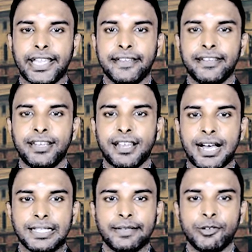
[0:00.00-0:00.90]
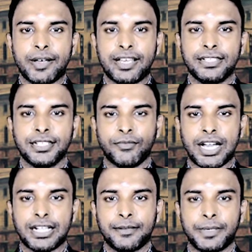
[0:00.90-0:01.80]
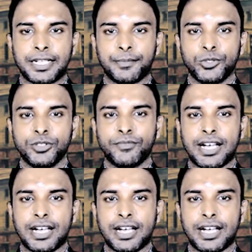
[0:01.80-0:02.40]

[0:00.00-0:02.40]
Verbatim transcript: ஏனெனில் அந்த விமானங்கள் வாங்கப்பட்ட போது